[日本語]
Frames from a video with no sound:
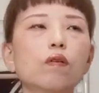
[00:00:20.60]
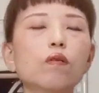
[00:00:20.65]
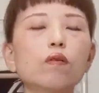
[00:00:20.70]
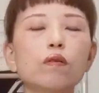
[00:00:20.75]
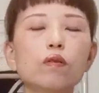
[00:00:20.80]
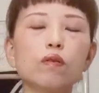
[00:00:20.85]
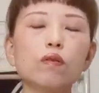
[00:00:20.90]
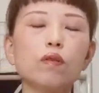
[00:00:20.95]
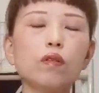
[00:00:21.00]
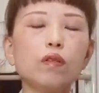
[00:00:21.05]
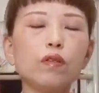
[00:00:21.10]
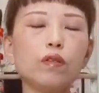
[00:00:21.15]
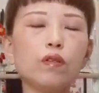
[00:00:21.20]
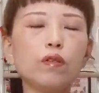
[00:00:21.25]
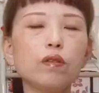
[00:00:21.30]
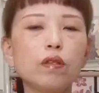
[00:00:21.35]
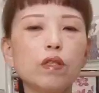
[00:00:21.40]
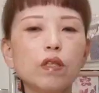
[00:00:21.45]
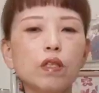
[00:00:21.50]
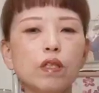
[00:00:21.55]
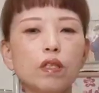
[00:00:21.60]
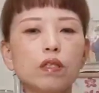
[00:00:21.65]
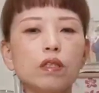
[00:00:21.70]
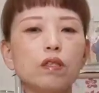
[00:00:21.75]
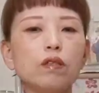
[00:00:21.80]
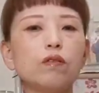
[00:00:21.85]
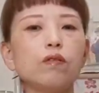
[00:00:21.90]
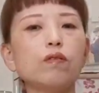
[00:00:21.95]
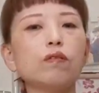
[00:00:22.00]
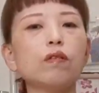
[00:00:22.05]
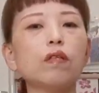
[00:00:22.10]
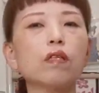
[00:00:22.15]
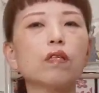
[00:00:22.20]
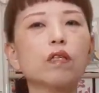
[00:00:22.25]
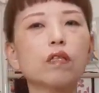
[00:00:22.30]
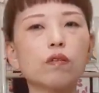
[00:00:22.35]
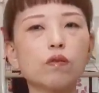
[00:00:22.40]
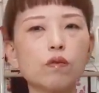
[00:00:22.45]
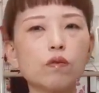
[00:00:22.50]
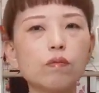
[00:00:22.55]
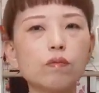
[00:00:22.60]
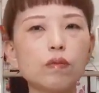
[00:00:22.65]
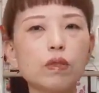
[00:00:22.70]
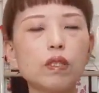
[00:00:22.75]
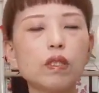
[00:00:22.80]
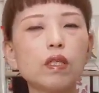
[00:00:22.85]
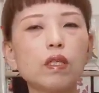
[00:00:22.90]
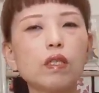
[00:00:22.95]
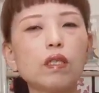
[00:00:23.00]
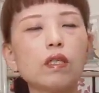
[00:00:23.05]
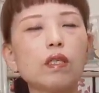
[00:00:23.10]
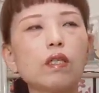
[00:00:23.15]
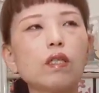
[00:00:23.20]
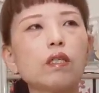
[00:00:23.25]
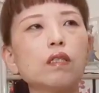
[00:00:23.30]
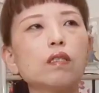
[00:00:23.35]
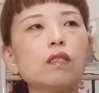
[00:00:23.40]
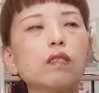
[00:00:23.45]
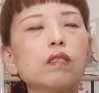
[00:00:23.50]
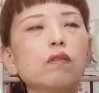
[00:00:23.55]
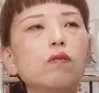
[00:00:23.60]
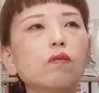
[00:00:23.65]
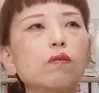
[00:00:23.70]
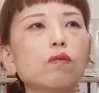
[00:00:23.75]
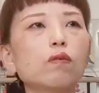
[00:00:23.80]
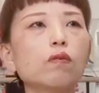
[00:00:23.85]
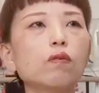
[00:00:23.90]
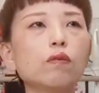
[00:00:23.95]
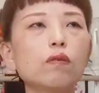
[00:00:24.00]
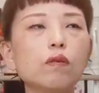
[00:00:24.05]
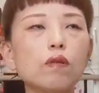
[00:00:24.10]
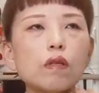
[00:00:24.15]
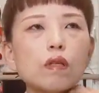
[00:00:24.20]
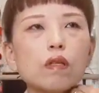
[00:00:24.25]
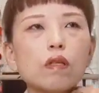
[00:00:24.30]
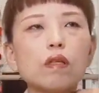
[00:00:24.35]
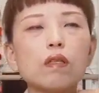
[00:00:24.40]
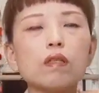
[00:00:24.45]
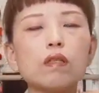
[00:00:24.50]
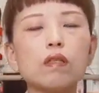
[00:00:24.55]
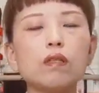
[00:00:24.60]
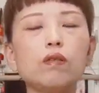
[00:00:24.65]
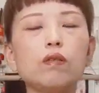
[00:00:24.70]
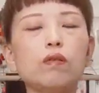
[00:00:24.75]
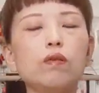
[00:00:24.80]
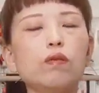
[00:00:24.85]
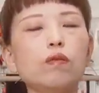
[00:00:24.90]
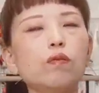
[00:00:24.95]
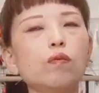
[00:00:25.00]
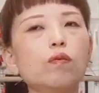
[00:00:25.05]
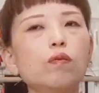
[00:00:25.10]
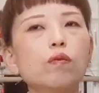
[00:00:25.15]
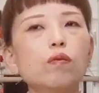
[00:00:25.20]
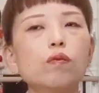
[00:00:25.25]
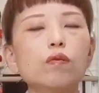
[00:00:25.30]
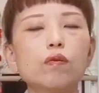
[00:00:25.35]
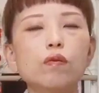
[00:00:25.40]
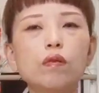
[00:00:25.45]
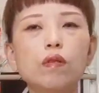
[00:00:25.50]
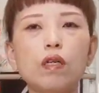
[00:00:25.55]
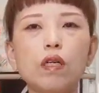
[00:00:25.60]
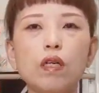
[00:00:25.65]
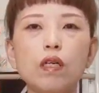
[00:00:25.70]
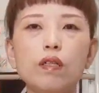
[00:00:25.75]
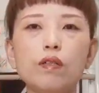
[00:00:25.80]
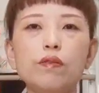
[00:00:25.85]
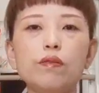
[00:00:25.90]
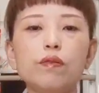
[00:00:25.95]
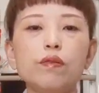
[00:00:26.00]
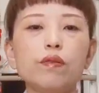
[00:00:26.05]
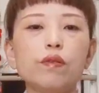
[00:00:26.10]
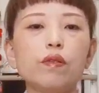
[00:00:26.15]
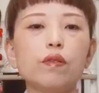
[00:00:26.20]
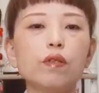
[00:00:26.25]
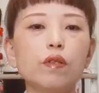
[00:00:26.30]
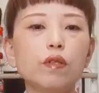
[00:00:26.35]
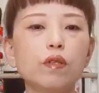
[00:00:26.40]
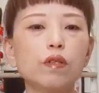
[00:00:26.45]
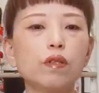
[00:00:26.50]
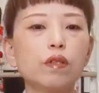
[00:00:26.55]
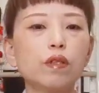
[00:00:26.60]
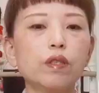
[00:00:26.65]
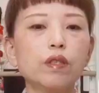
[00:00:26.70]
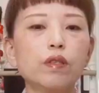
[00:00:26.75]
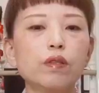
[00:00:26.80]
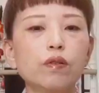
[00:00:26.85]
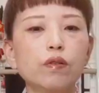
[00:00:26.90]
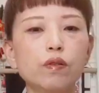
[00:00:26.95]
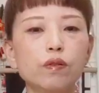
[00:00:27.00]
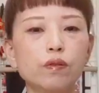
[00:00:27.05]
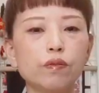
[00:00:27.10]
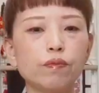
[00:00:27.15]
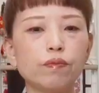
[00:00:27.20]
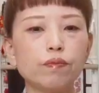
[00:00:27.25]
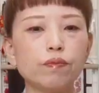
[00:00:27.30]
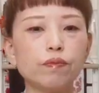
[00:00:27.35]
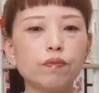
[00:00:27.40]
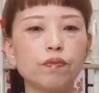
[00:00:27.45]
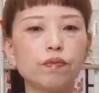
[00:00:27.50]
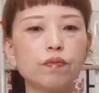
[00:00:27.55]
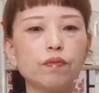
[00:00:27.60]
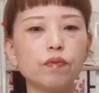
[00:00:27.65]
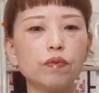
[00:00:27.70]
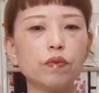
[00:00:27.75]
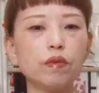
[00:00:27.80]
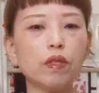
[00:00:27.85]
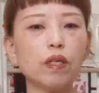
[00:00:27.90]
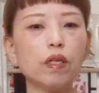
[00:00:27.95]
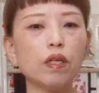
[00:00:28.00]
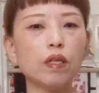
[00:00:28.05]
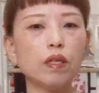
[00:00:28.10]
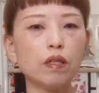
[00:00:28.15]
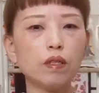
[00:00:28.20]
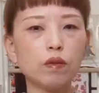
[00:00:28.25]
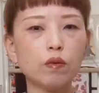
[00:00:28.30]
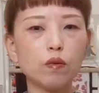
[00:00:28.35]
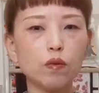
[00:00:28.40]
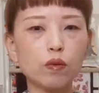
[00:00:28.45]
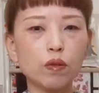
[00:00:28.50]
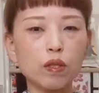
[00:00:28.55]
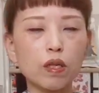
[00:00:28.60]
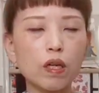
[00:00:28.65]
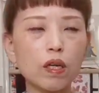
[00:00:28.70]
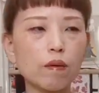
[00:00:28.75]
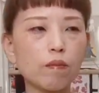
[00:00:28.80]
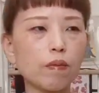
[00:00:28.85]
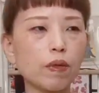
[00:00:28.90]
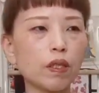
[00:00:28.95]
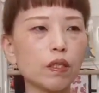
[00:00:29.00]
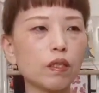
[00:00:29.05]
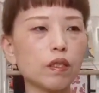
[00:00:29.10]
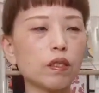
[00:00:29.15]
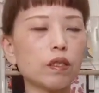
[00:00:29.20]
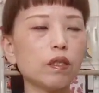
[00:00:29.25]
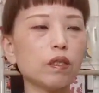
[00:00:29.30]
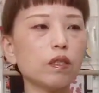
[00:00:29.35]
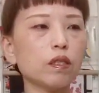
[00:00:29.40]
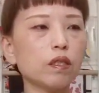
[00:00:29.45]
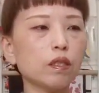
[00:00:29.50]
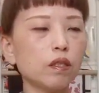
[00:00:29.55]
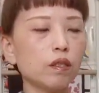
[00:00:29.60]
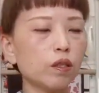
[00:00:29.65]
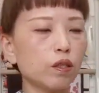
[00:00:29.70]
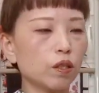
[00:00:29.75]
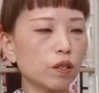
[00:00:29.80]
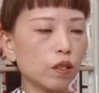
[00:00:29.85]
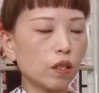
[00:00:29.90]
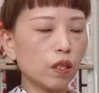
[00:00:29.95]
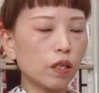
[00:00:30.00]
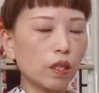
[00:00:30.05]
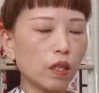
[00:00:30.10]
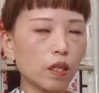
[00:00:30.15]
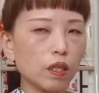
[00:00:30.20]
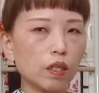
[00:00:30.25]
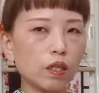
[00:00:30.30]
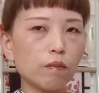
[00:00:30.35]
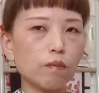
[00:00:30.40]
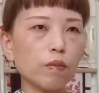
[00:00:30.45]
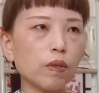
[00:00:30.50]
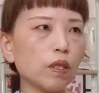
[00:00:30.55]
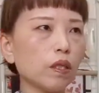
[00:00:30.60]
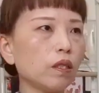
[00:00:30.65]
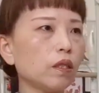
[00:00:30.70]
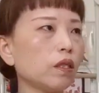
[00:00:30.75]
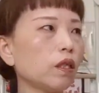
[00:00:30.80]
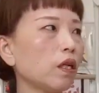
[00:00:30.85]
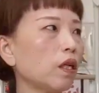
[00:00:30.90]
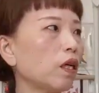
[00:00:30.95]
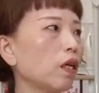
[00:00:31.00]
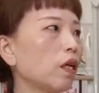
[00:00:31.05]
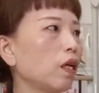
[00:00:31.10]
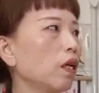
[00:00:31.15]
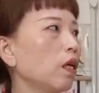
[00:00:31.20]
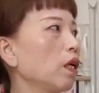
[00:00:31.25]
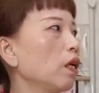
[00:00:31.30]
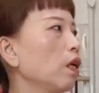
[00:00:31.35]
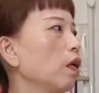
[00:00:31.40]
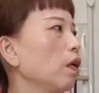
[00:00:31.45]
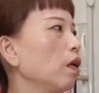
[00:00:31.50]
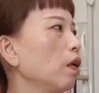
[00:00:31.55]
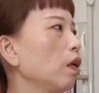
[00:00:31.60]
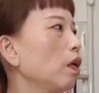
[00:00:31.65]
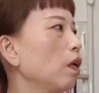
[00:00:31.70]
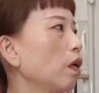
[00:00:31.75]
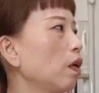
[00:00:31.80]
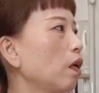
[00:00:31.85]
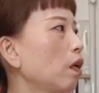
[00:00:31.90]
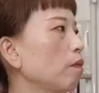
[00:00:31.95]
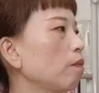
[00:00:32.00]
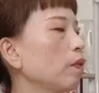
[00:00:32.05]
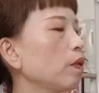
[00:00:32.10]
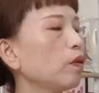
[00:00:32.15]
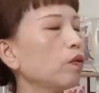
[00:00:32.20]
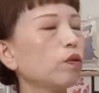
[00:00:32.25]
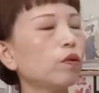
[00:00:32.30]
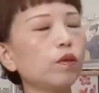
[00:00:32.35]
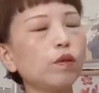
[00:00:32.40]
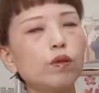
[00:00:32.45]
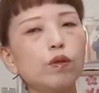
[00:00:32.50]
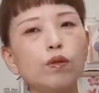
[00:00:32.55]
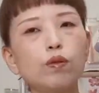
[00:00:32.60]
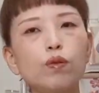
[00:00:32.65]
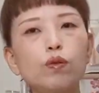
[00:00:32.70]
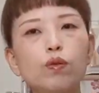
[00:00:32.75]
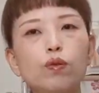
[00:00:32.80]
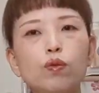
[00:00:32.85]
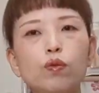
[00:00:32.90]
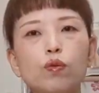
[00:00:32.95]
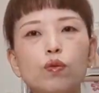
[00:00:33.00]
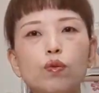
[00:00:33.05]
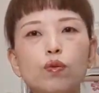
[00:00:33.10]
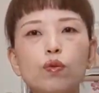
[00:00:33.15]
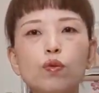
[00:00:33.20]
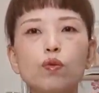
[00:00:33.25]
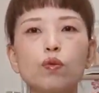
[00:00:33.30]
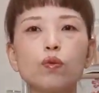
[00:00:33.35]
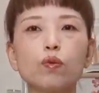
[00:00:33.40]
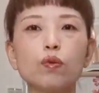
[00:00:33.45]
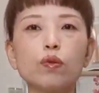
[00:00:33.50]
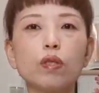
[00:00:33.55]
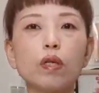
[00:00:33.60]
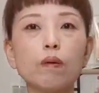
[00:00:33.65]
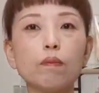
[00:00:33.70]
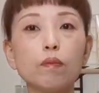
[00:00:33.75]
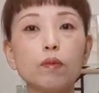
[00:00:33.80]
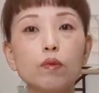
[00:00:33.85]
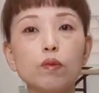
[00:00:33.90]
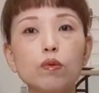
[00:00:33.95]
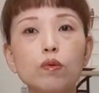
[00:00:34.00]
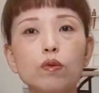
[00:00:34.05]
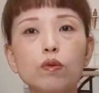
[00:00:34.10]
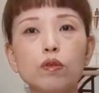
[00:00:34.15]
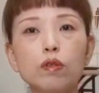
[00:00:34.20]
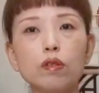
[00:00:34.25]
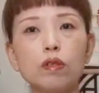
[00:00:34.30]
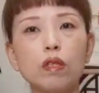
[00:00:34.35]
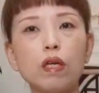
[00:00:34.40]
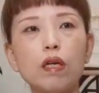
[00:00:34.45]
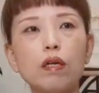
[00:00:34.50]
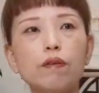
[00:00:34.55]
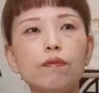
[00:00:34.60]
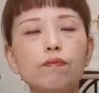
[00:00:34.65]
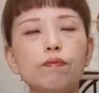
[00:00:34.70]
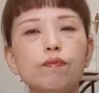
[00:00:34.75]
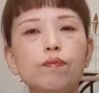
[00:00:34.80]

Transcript: ほんの一瞬だけにじゅうななどみたいな感じで、ほとんどはね、にじゅうごどぐらいの気温でございます。すっかり秋めいて、えー、網戸にするとちょっと寒くって、